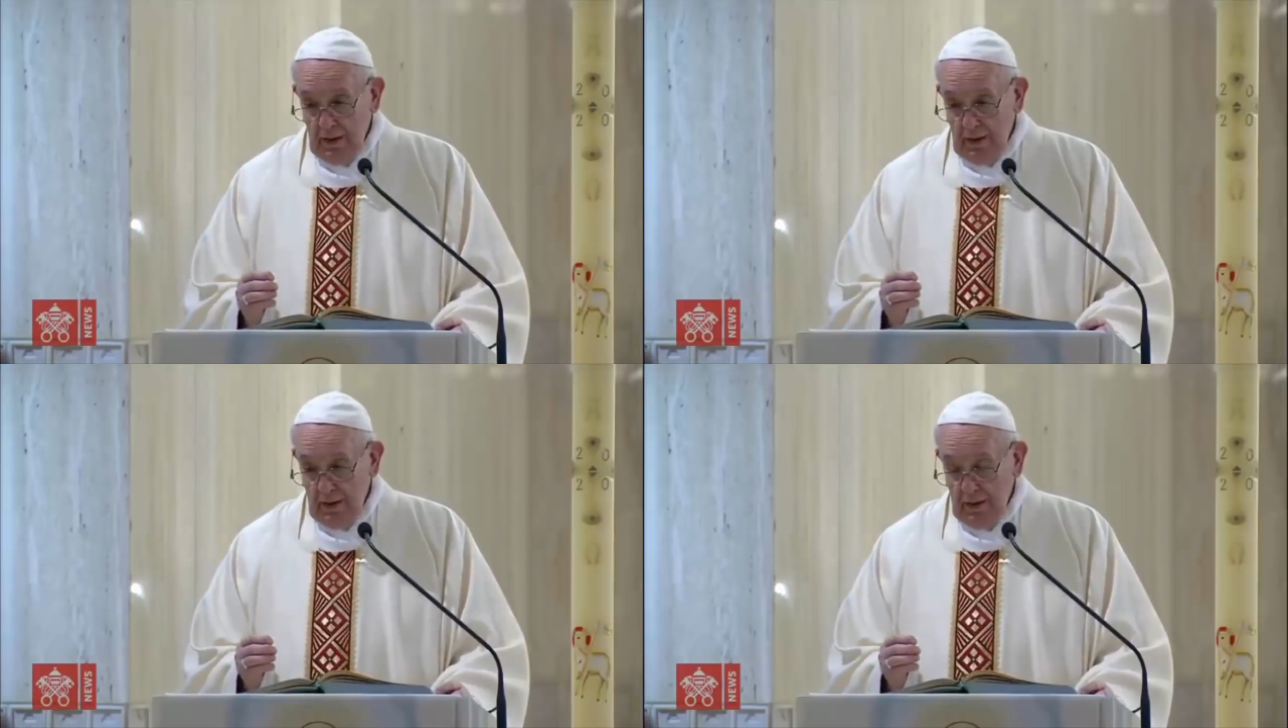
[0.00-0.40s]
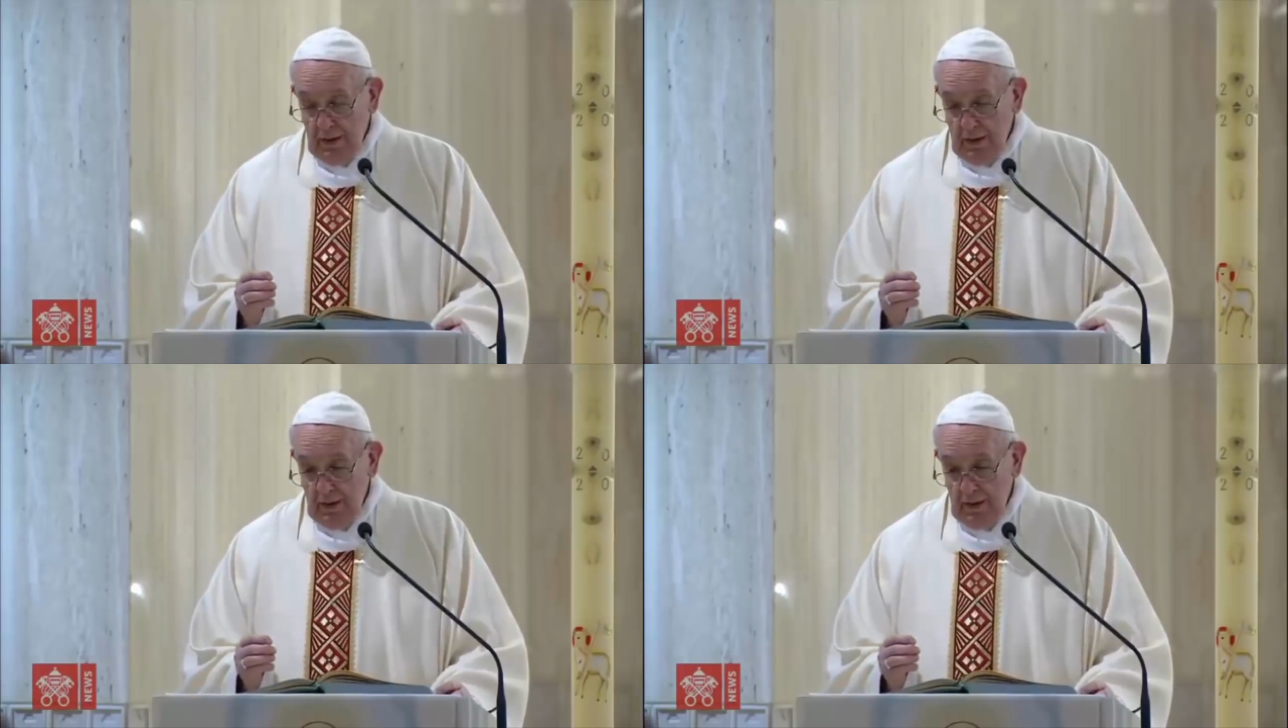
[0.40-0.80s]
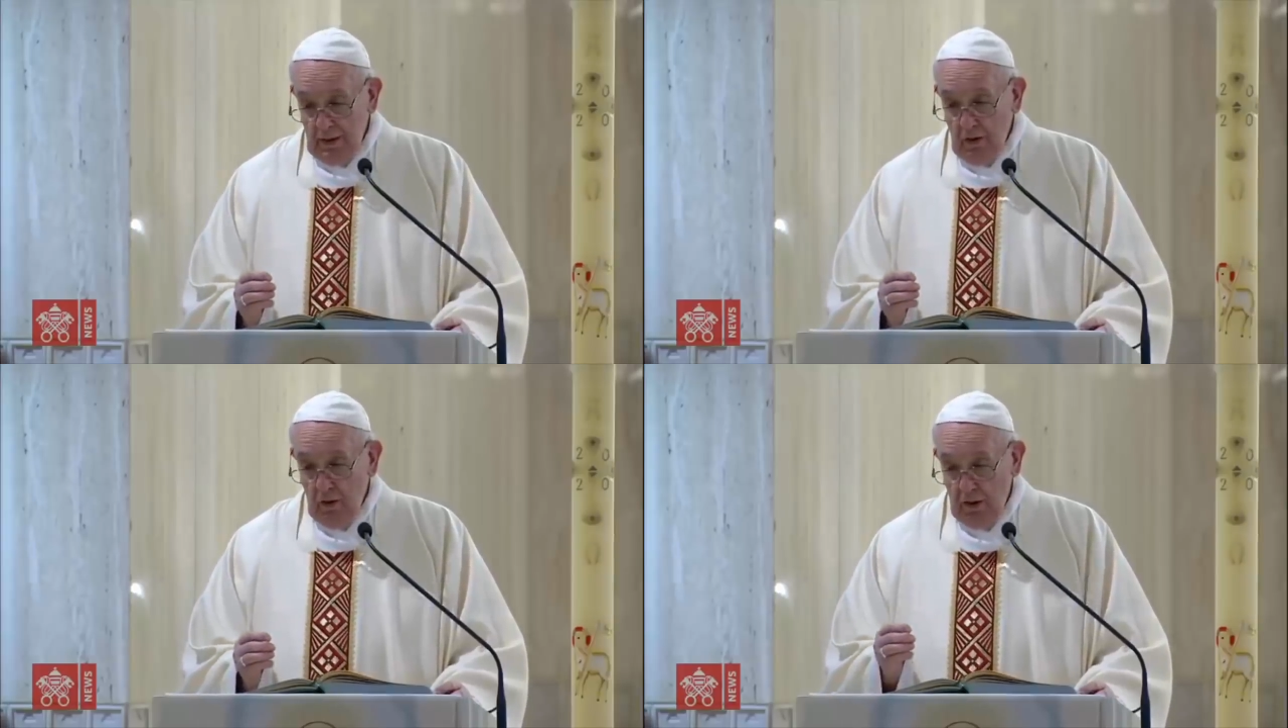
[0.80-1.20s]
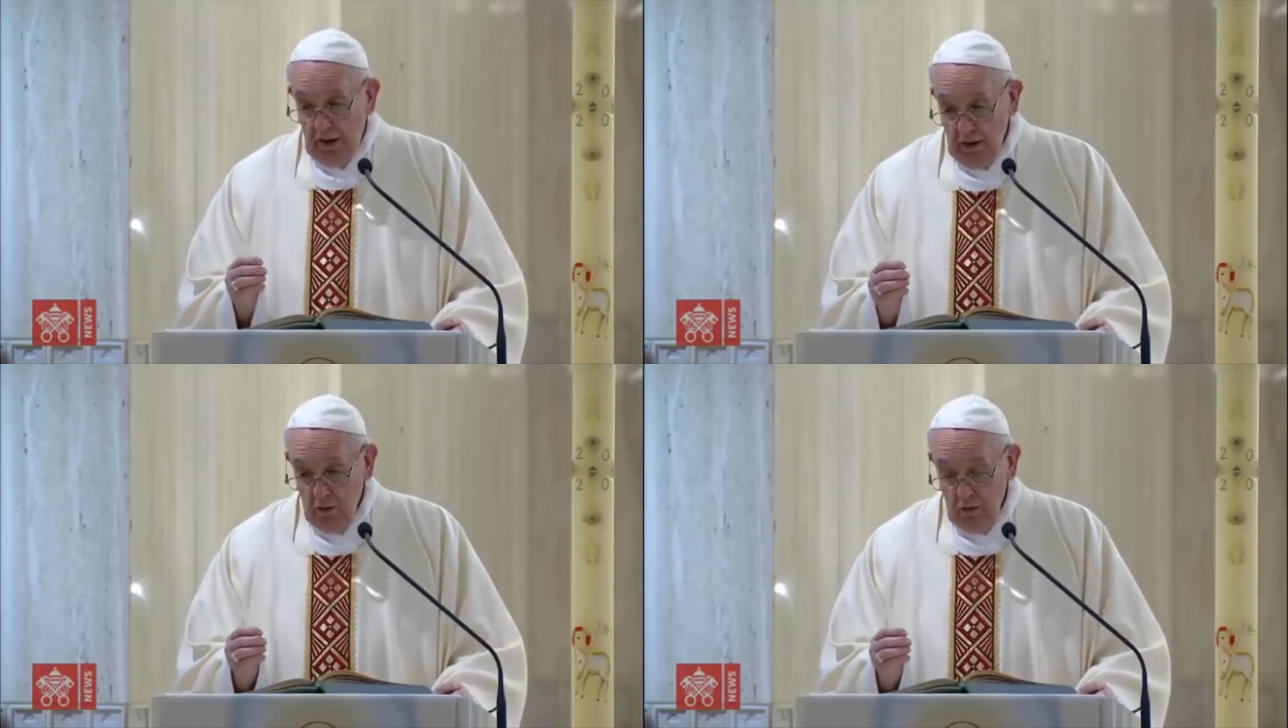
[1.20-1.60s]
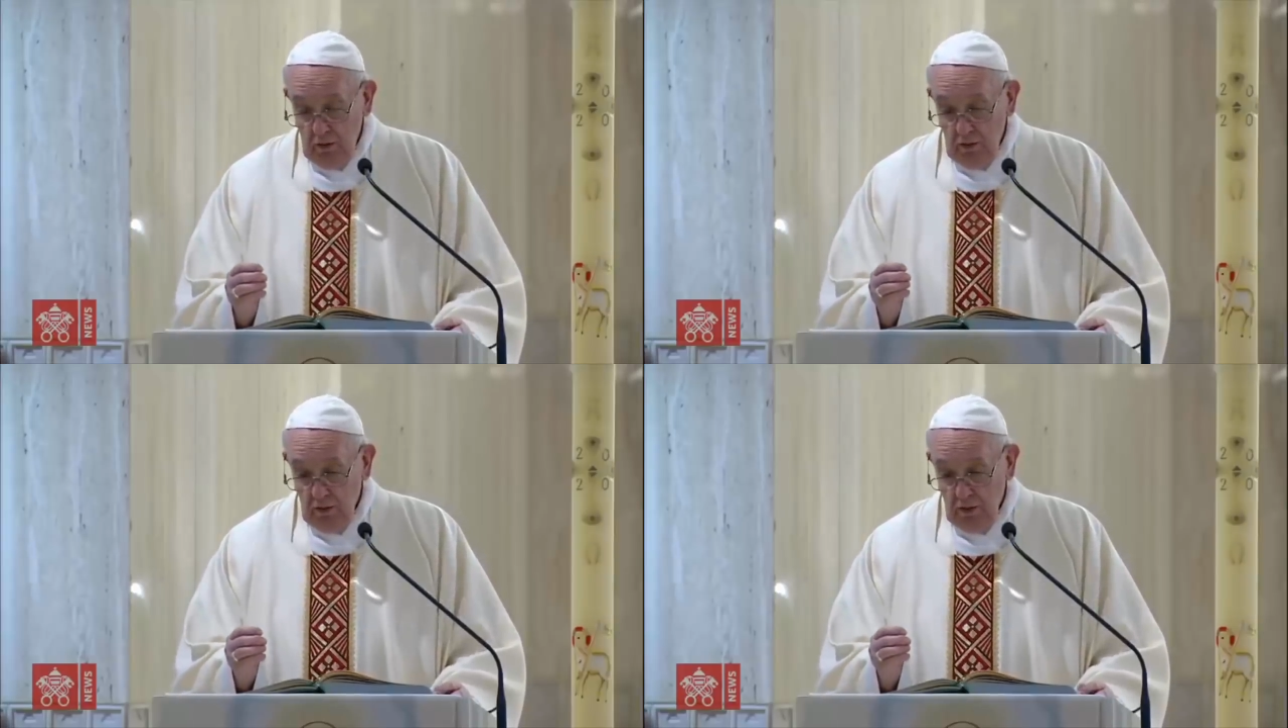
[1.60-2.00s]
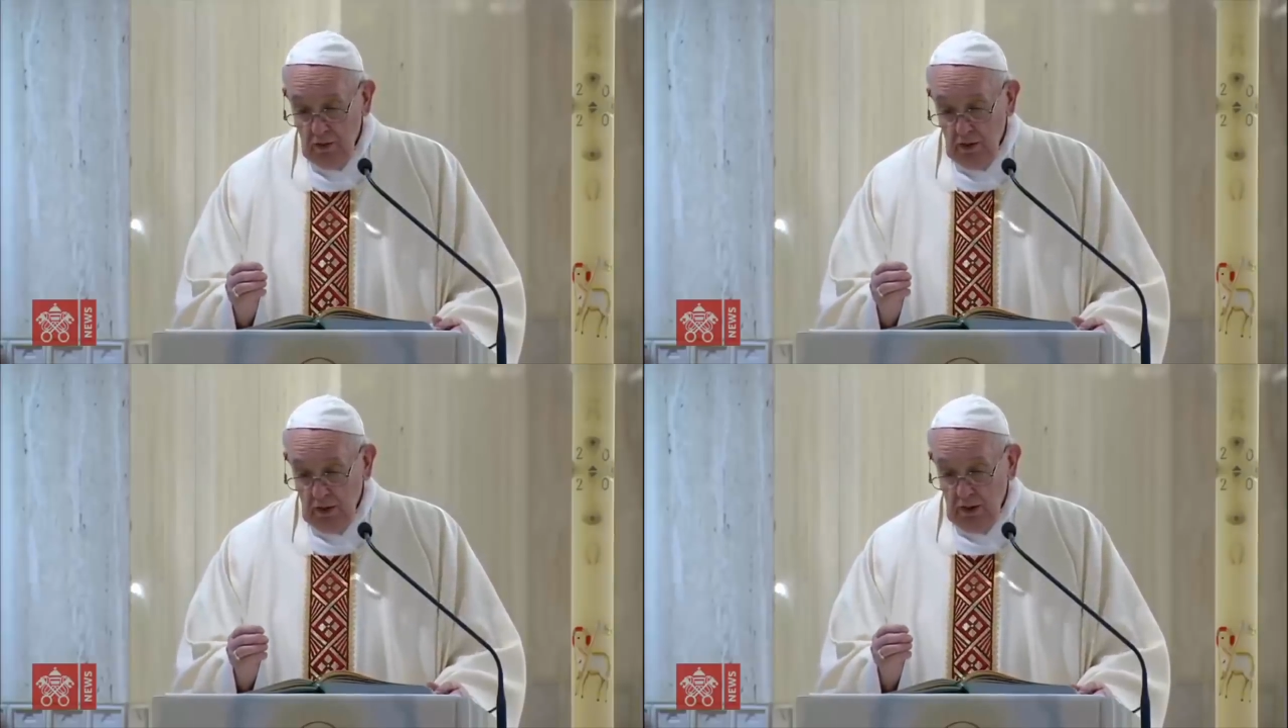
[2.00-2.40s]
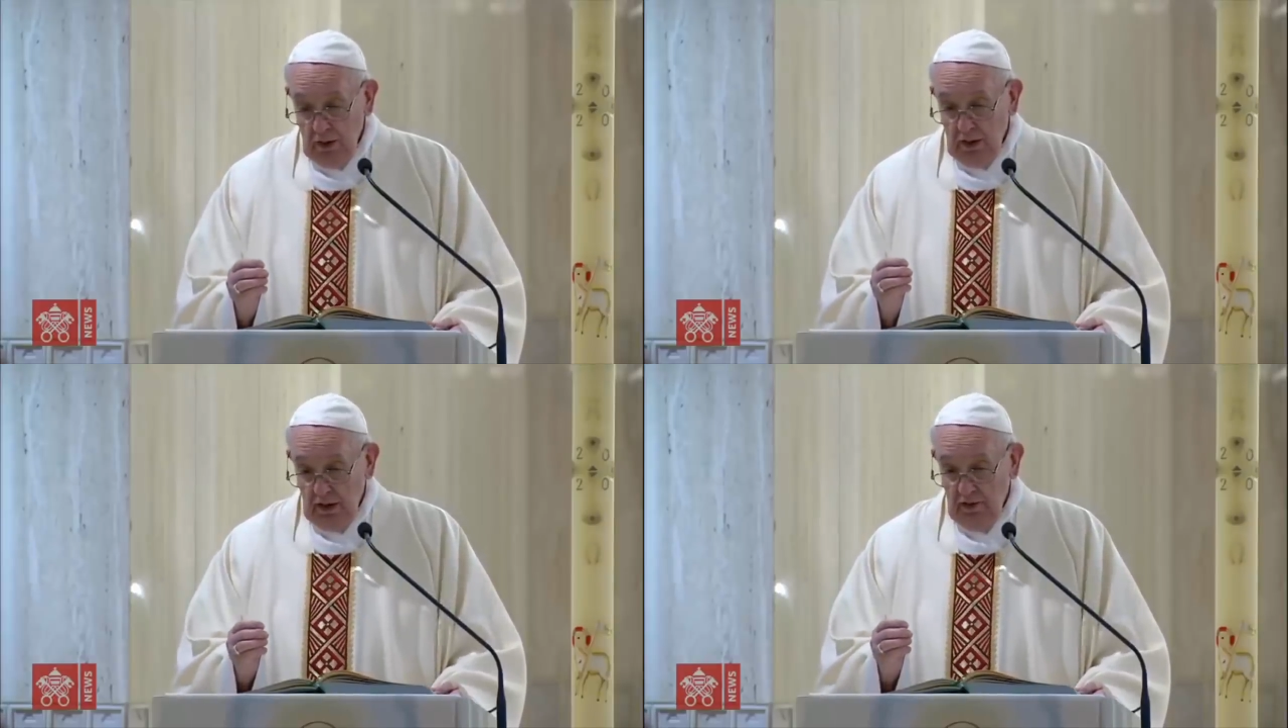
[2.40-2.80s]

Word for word: Cứng nhắc theo nguyên tắc làm cho chúng ta xa rời sự